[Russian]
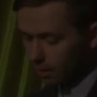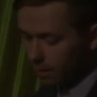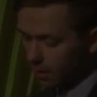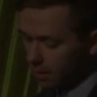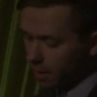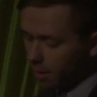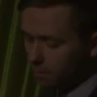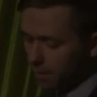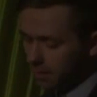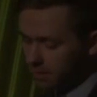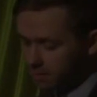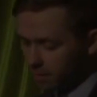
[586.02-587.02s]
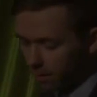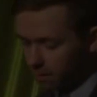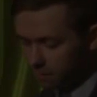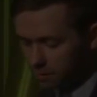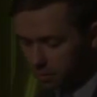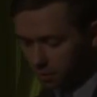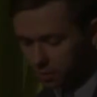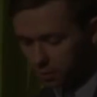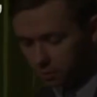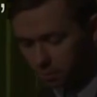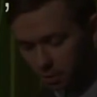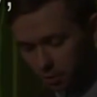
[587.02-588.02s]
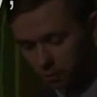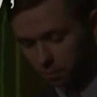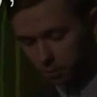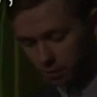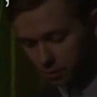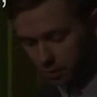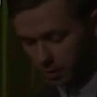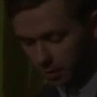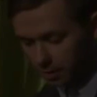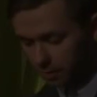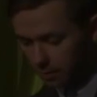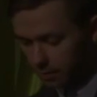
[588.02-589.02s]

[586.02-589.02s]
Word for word: «И как Моисей вознес змею в пустыне,